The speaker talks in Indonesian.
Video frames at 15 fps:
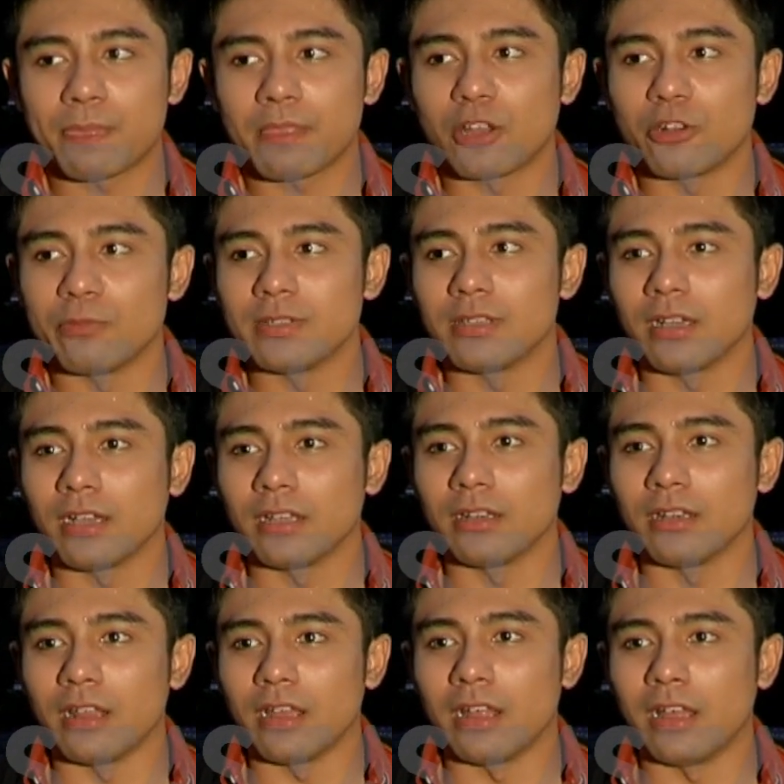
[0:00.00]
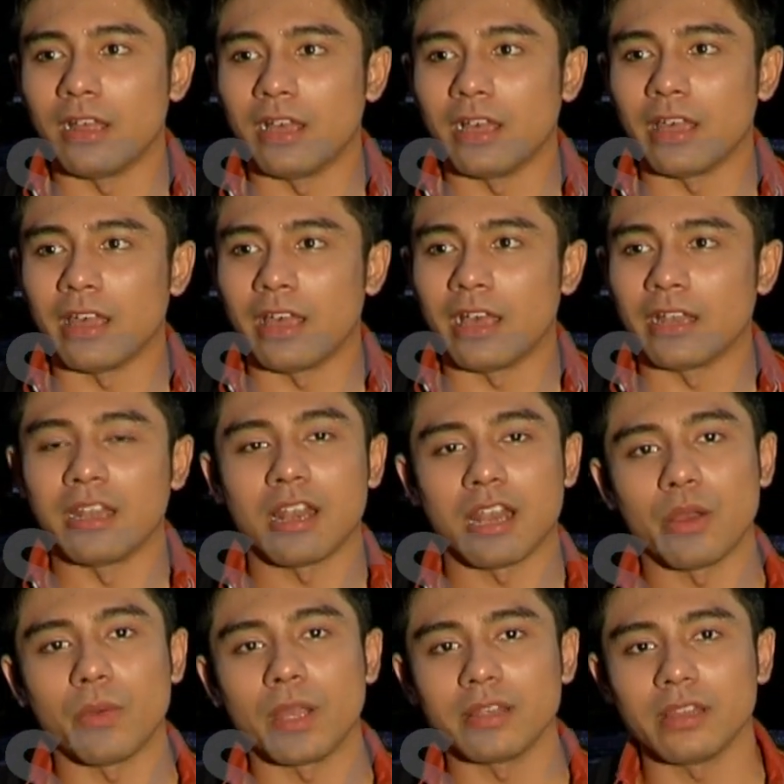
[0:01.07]
Kalau misalkan ada
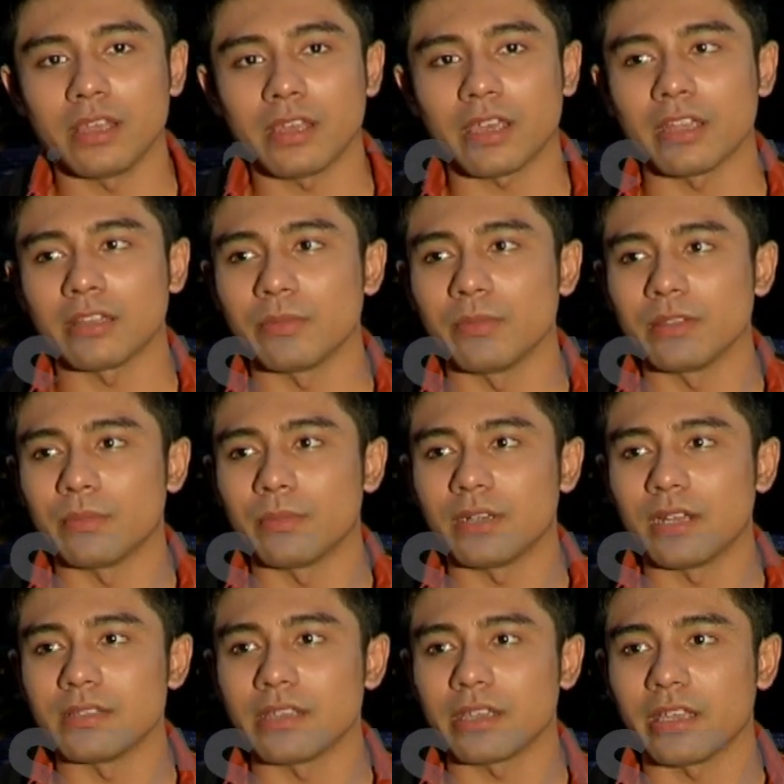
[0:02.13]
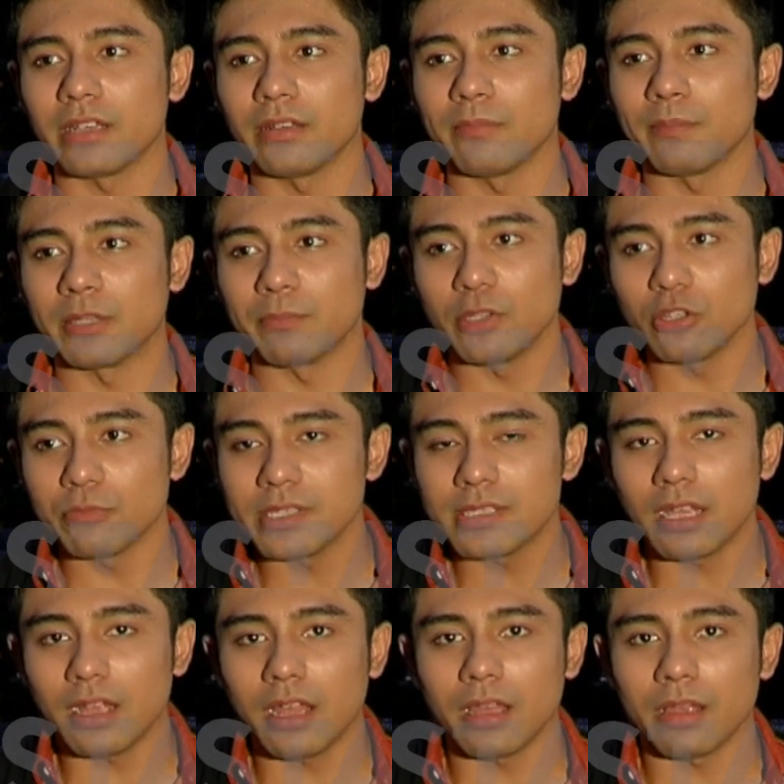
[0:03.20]
lawannya kayak teman-teman ngajakin badminton
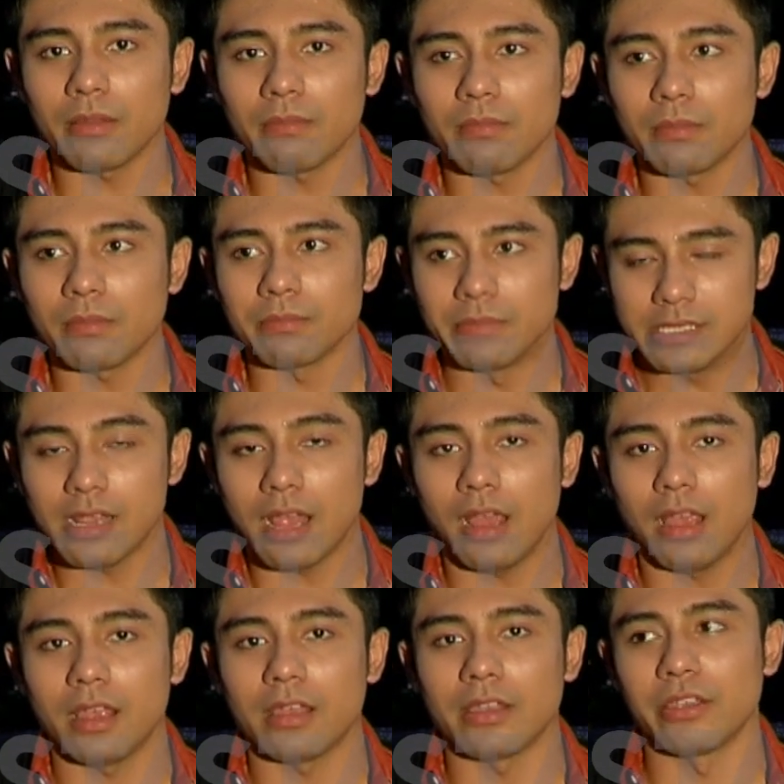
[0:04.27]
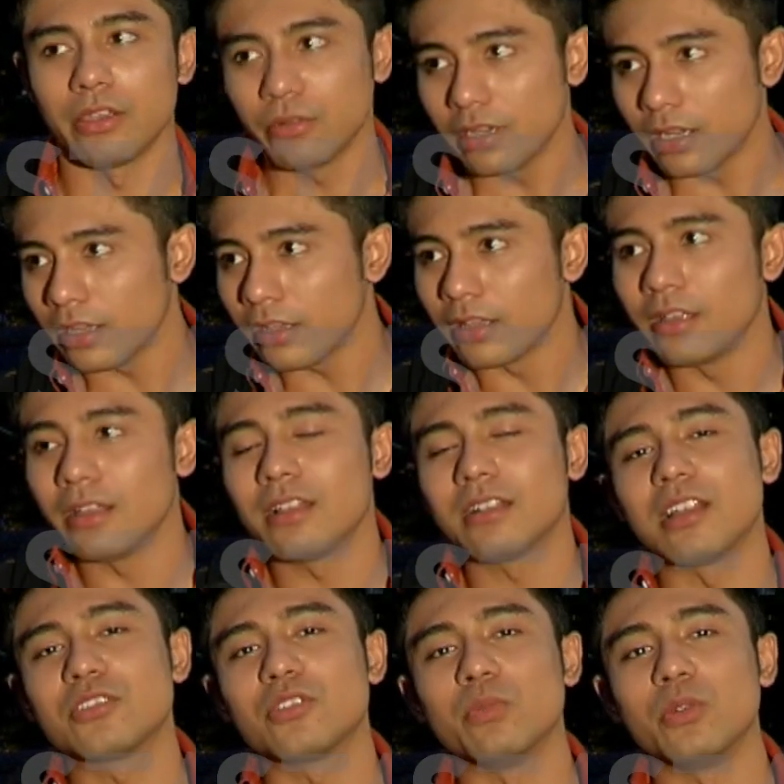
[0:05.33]
bisa nggak? Bisa. Ya udah,
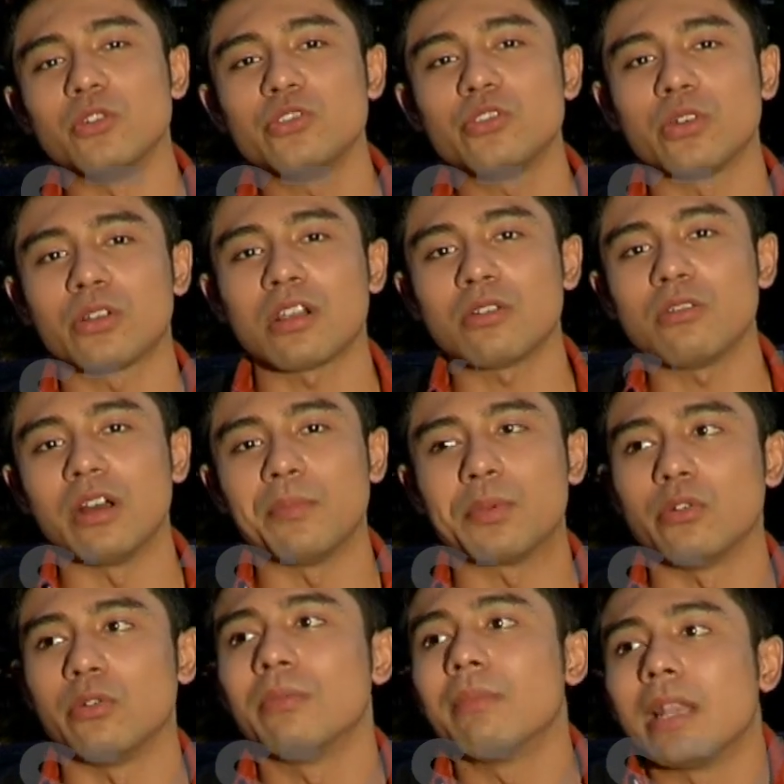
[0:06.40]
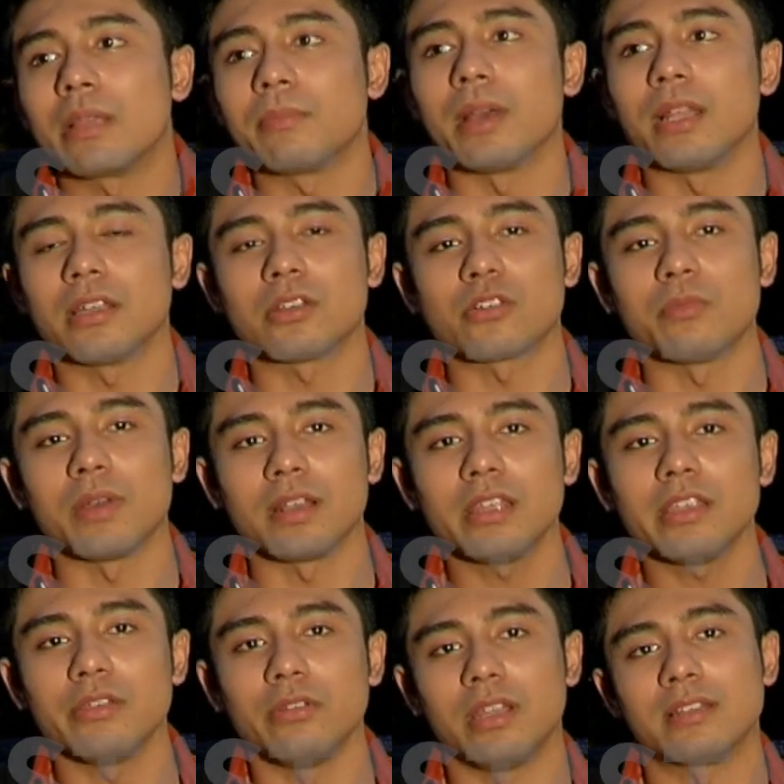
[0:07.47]
langsung meluncur, aku nggak perlu balik-balik ke rumah
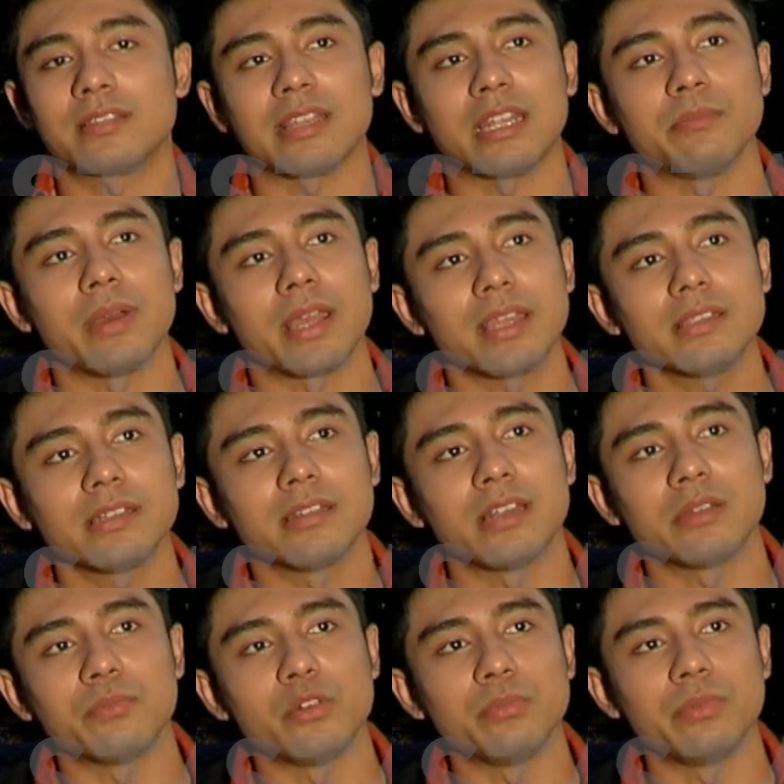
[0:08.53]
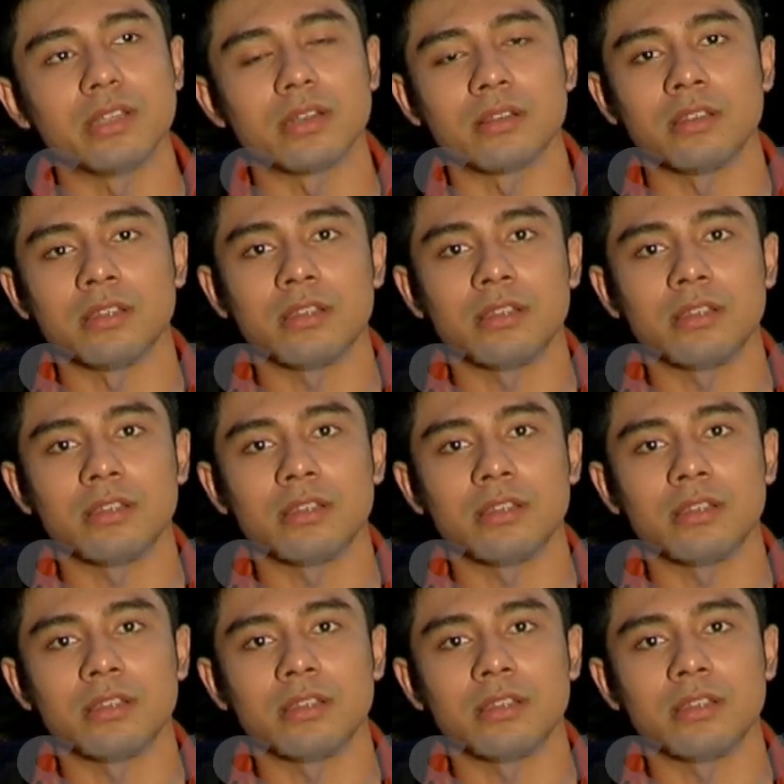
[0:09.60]
lagi, udah standby aja di dalam mobil.